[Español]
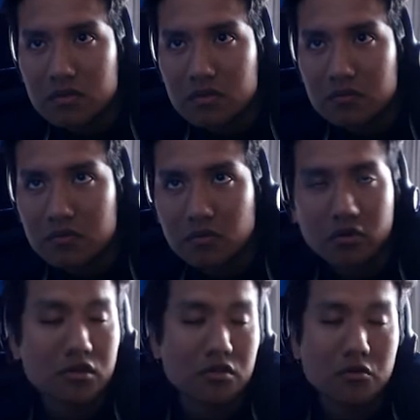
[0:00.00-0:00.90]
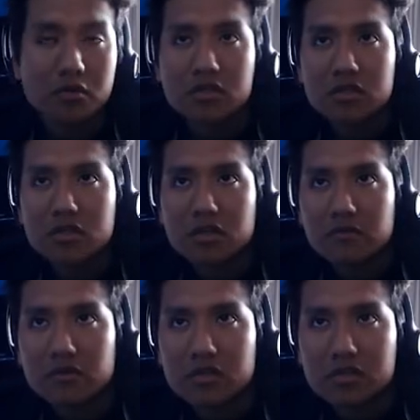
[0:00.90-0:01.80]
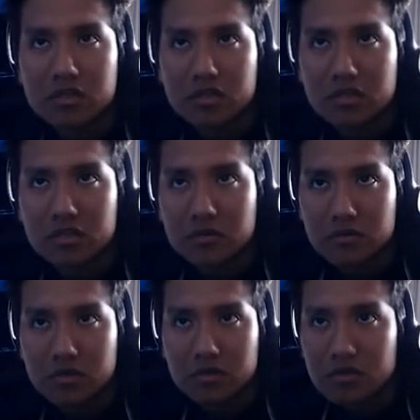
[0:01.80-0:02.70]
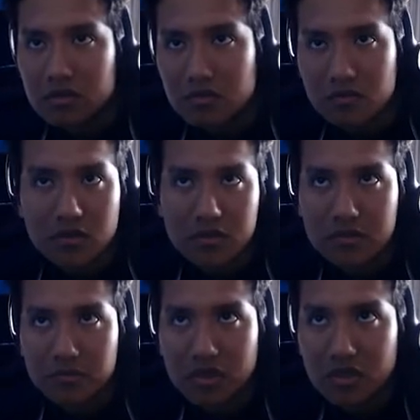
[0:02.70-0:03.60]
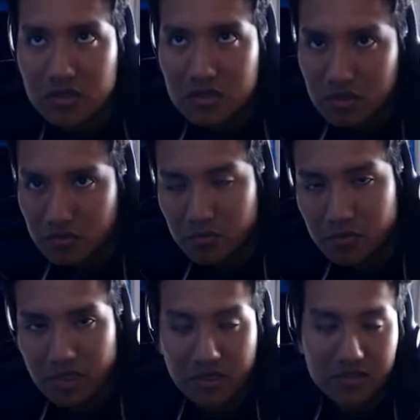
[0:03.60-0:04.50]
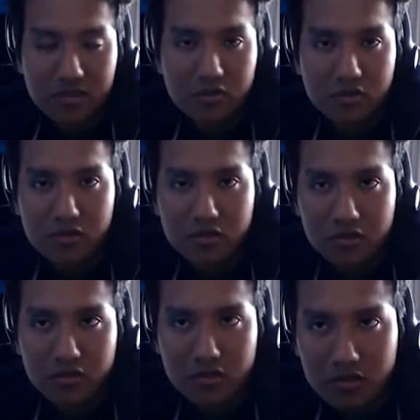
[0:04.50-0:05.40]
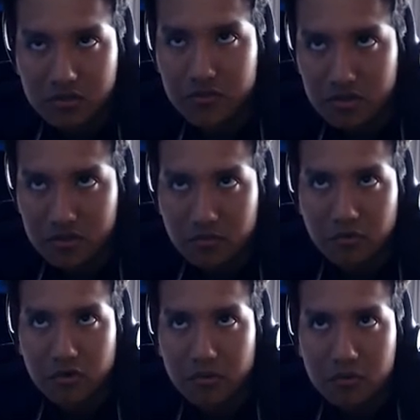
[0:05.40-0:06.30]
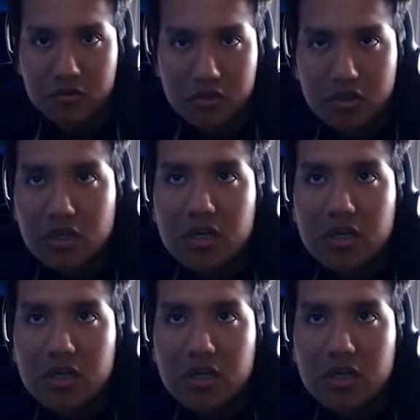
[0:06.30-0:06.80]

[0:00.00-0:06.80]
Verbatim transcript: Lo que dice Giovanni es que hace referencia que quiere obtener de esas piedras que son para la sincronización entre Pokémon y